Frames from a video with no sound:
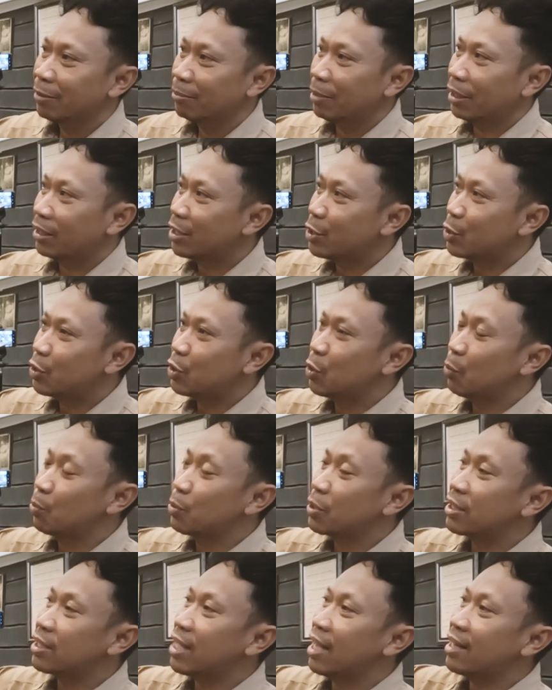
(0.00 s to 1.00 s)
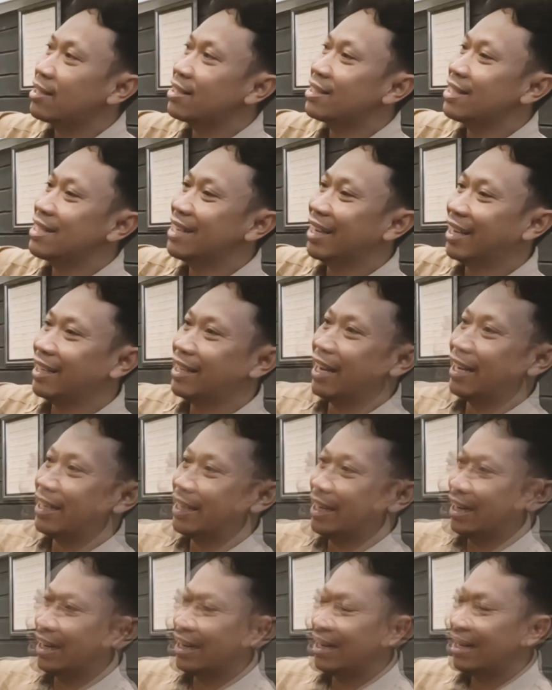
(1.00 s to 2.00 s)
Berarti substansinya kan
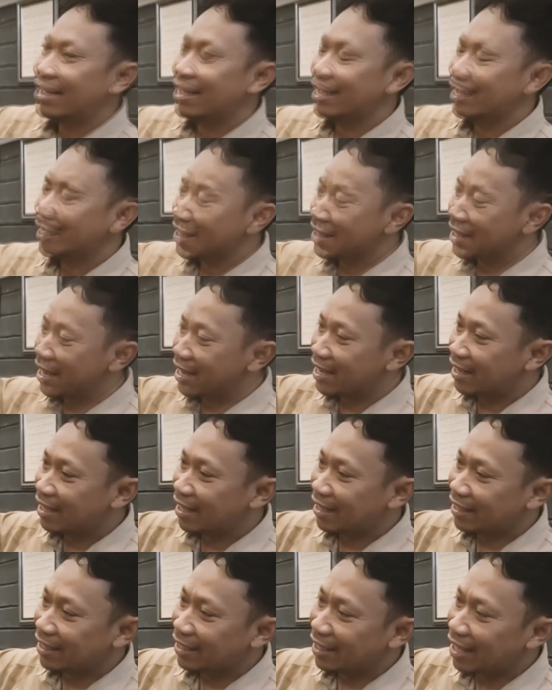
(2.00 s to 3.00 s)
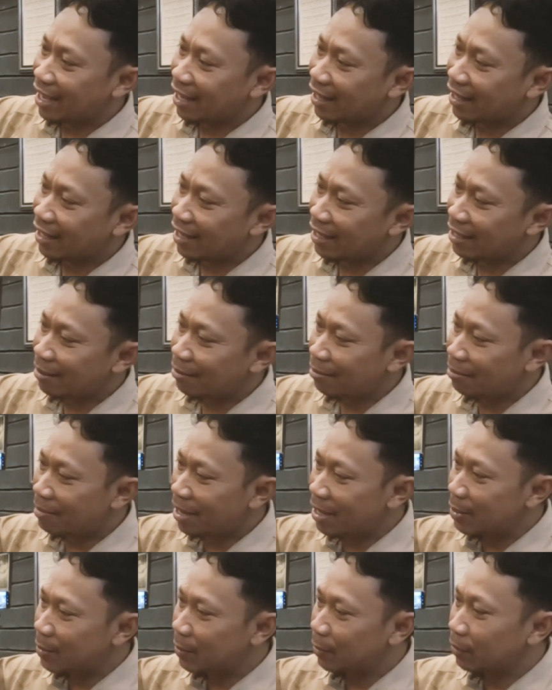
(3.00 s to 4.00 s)
ada. Sehingga saya nanti akan
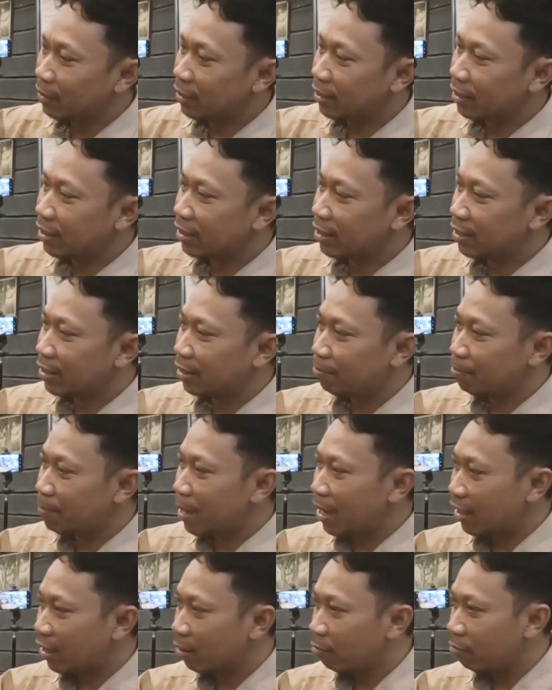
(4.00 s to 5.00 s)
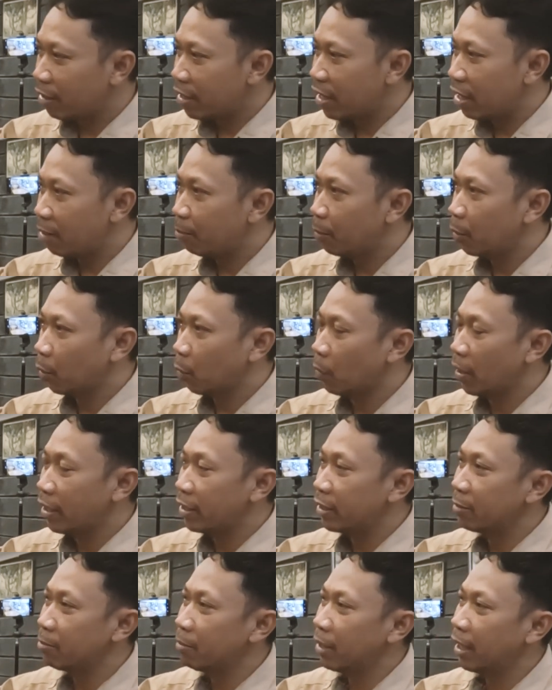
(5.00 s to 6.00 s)
masuk ke pakem wayang purwa
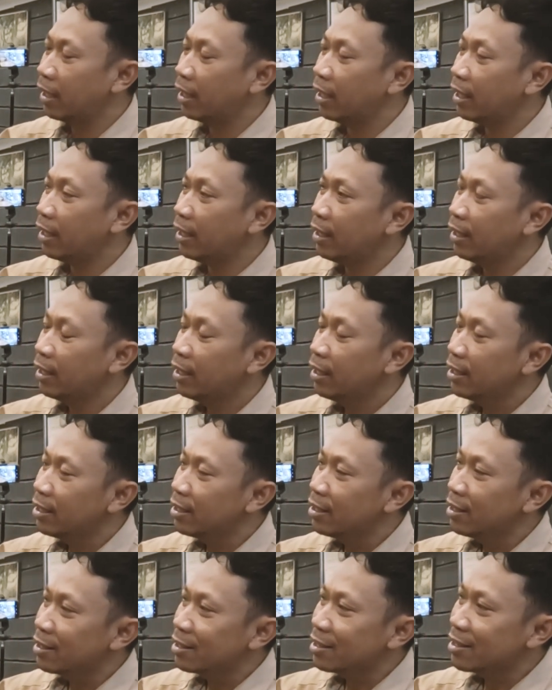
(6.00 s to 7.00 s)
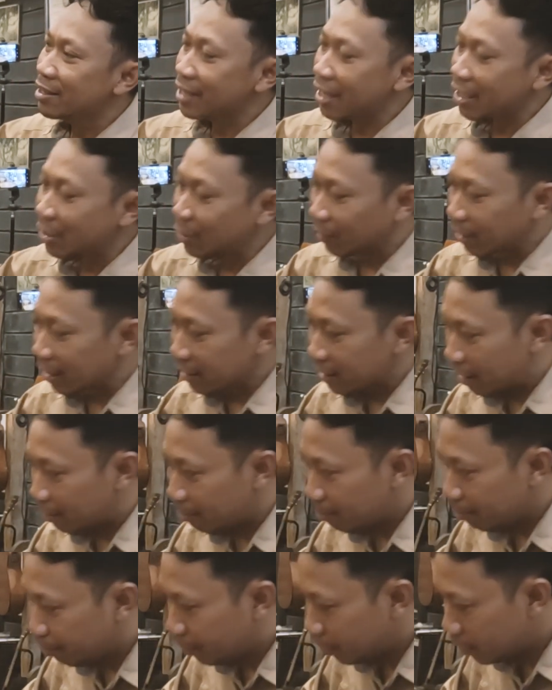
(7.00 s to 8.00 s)
di mana saya juga
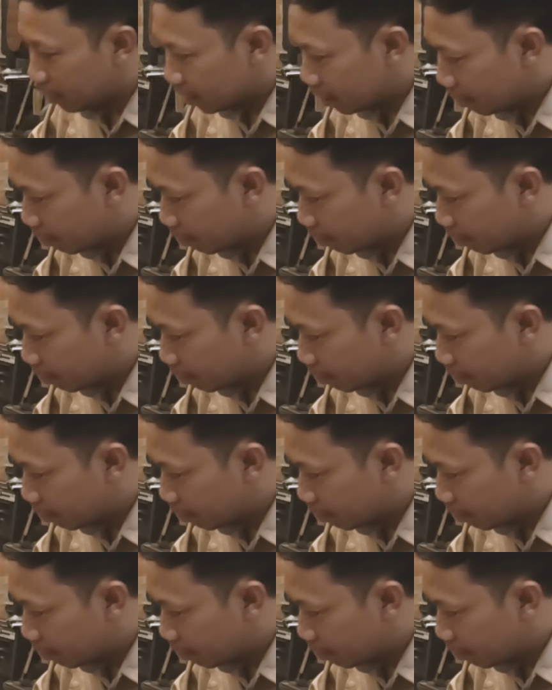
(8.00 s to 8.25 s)
sampun